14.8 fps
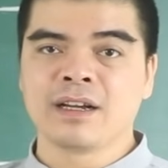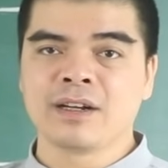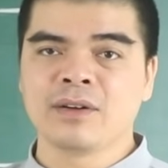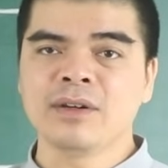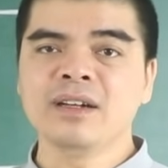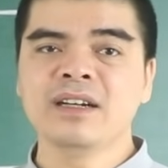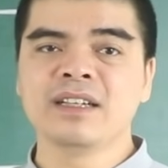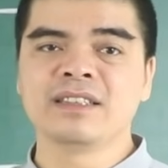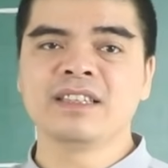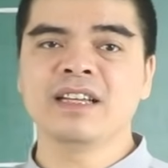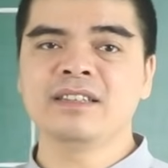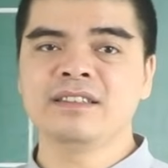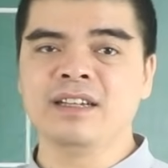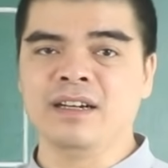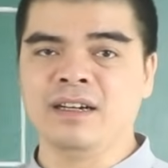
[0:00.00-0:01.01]
Có người che
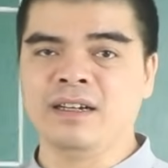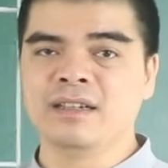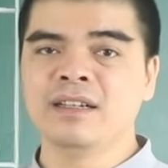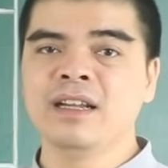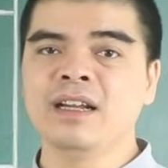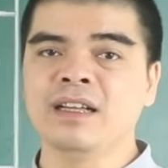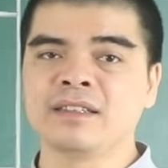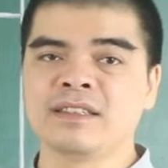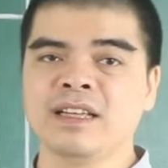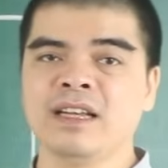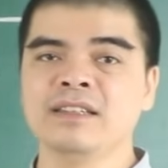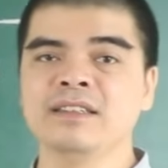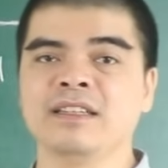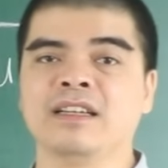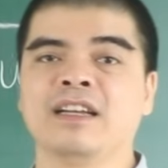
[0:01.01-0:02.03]
chở nên là
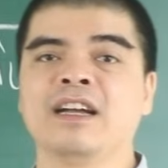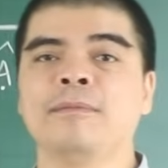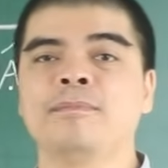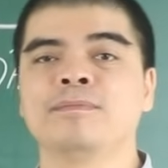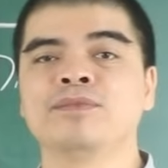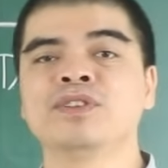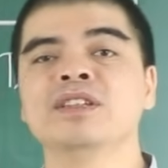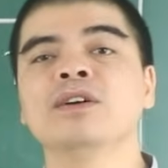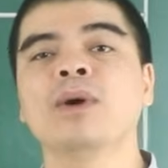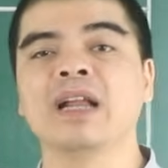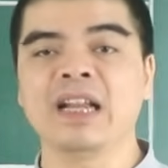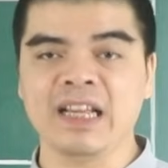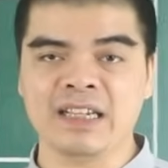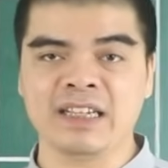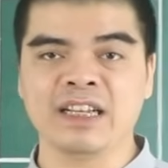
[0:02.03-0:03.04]
sẽ gì gặp dữ hóa
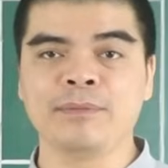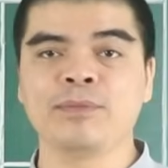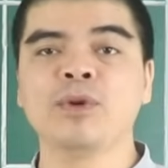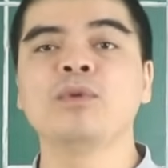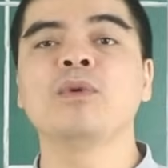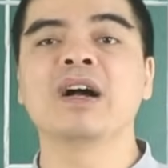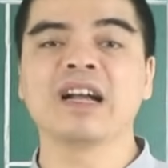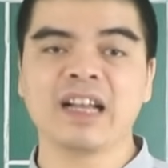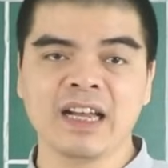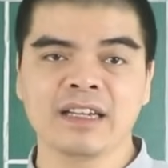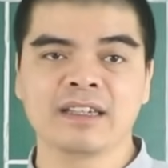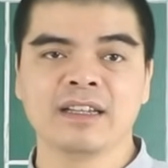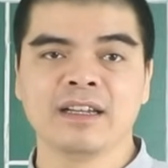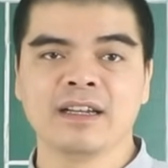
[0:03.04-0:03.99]
lành, gặp hung hóa cát.